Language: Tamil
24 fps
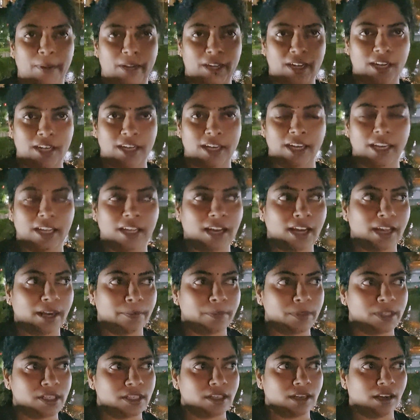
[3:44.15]
பெண்ணை நினைக்க
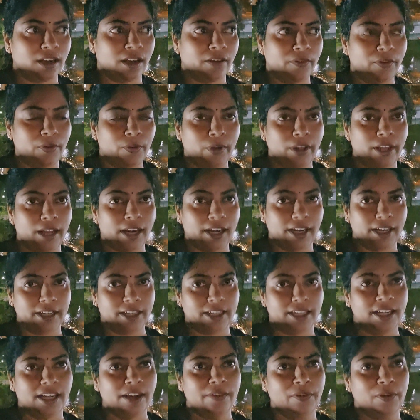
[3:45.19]
ஆரம்பிச்சிட்டான் அவளுடைய
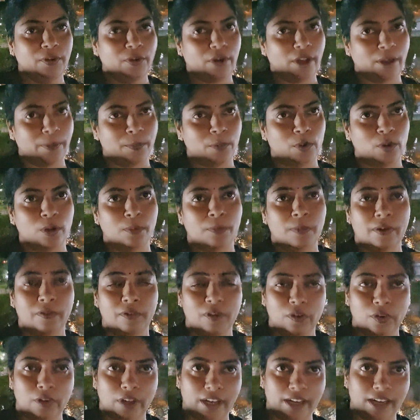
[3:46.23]
அழகு அவளுடைய முகம்
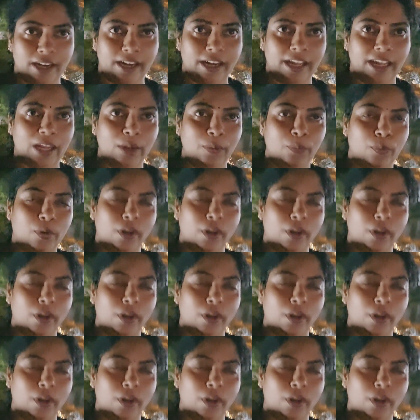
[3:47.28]
அவளுடைய நடை